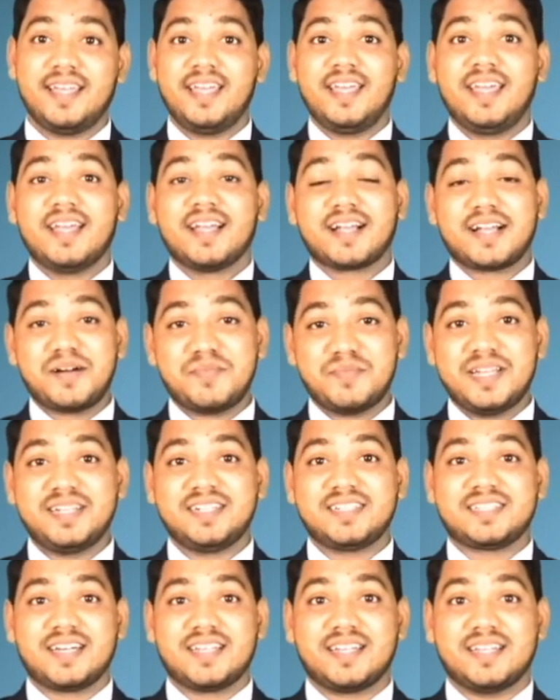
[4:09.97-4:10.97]
कमेंट
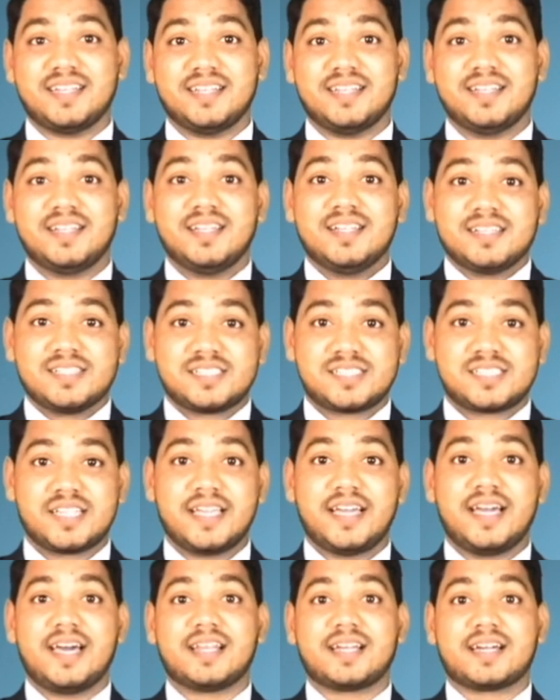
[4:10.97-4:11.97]
करें शेयर
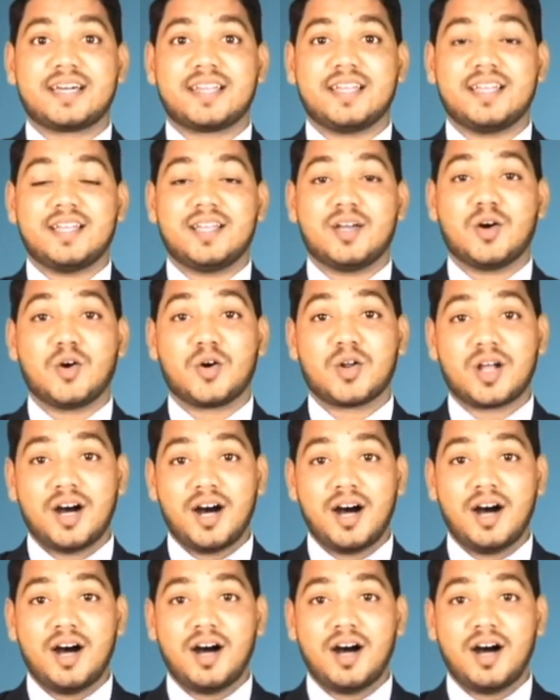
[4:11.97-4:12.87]
करें और हाँ